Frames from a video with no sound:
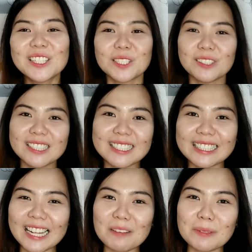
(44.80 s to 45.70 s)
So,
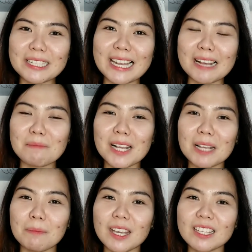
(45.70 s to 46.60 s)
disclaimer lang
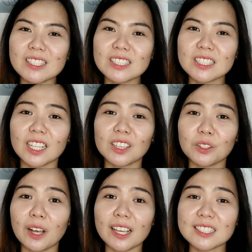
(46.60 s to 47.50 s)
mga besh,
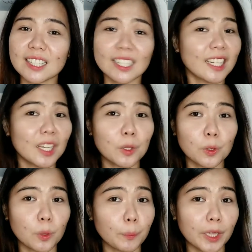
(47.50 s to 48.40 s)
ito ay sarili
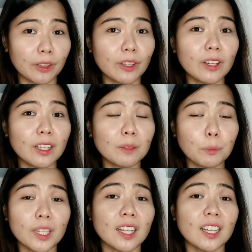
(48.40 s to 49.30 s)
kong opinion.
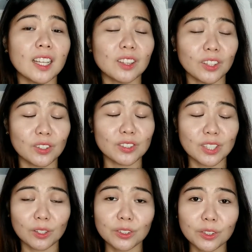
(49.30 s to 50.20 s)
Pwedeng ito yung
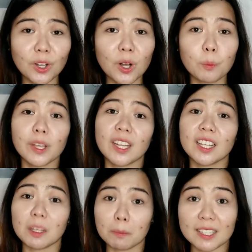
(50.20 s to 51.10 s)
sagot ko,
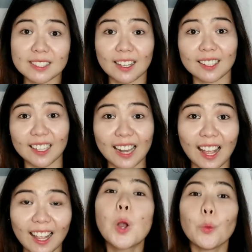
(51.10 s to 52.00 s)
pwedeng iba sa
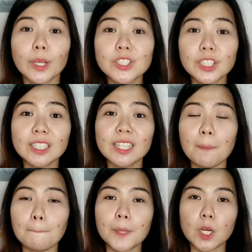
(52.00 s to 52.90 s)
kanila. Question
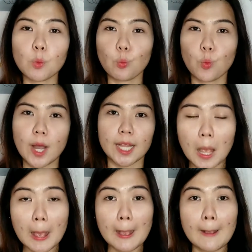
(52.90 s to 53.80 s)
number
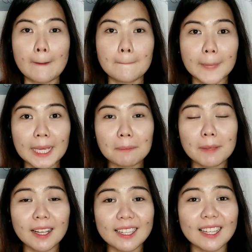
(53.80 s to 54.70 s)
one. May
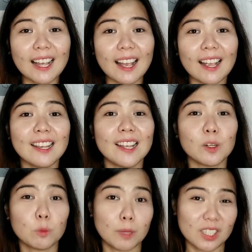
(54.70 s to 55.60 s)
mga
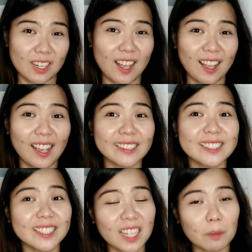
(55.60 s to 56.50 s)
nakakalaro ba siya
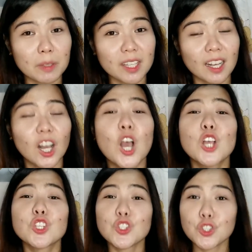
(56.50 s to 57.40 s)
kahit sinabi niyang
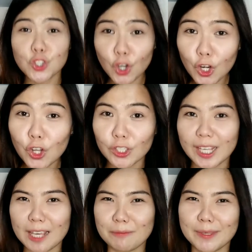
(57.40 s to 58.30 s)
solo
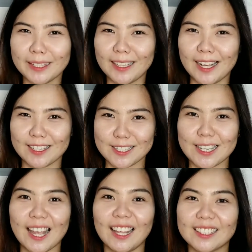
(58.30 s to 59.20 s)
gaming lang
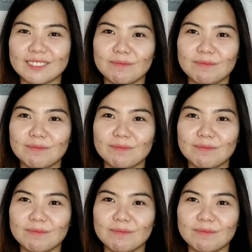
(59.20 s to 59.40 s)
siya?